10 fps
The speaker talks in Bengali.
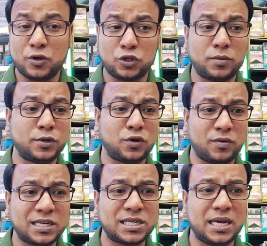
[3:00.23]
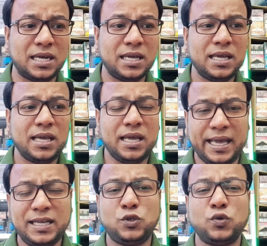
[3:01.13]
গত বছর রাশা
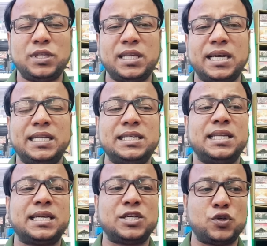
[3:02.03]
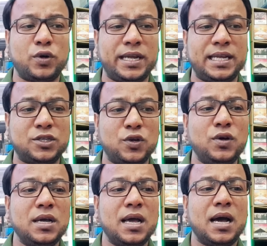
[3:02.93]
এই চুক্তি থেকে নিজেদেরকে সরিয়ে নিয়েছিল
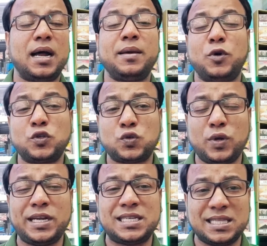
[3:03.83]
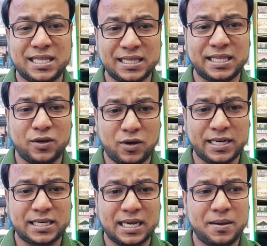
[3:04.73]
আর এই মস্কোর এই সিদ্ধান্তে
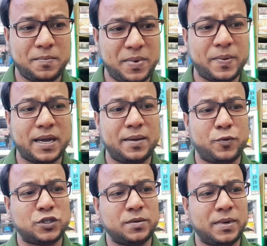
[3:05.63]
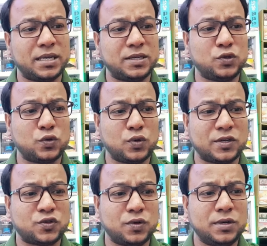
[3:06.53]
অনেকটা বিপাকে পড়েছে মার্কিন
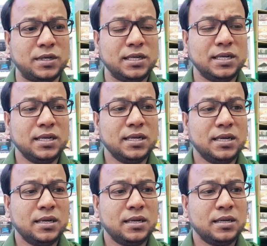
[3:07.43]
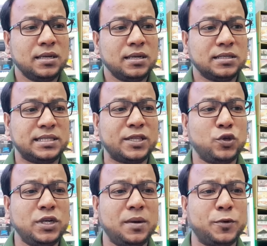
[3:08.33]
যুক্তরাষ্ট্র
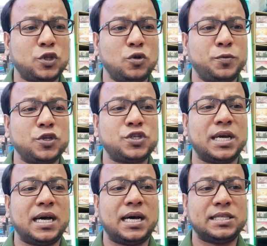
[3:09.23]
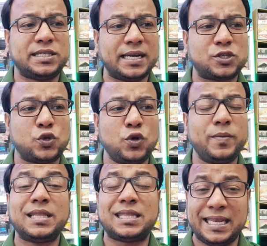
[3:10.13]
জাতীয় নিরাপত্তার উপদেষ্টা জ্যাক
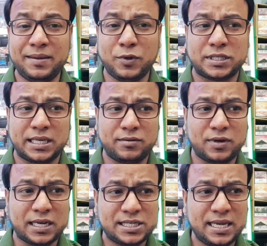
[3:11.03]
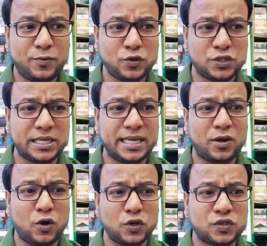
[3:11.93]
সুলিমান তিনি বলছেন রাশিয়া এবং
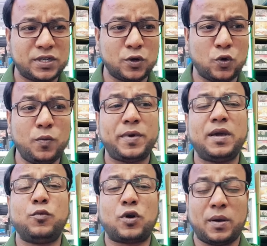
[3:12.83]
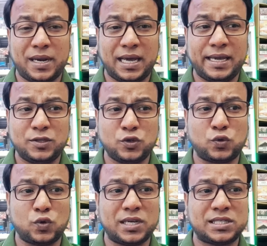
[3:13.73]
চীনের অস্ত্রের হুমকি মোকাবেলায়
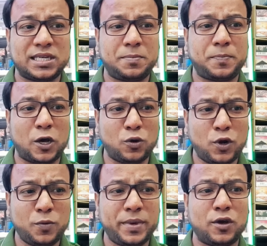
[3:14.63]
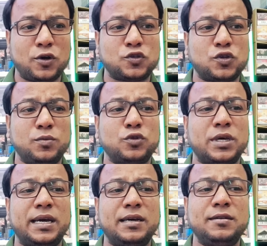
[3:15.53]
যুক্তরাষ্ট্রের পারমাণবিক অস্ত্র
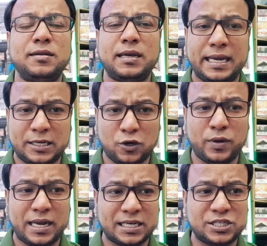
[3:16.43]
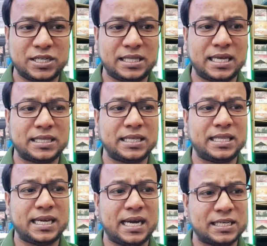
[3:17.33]
মোতায়েন এটাও একটা সিদ্ধান্তের
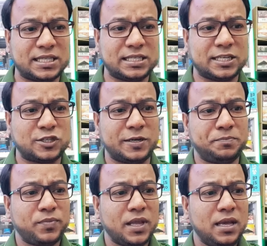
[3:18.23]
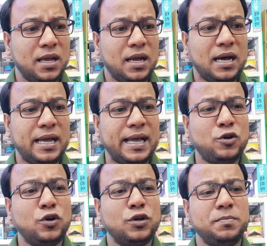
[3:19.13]
দিকে আসতে যাচ্ছে
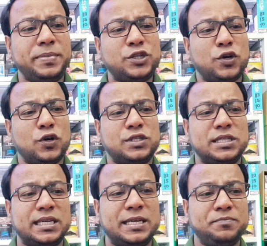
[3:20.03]
এখন বিষয় হচ্ছে যে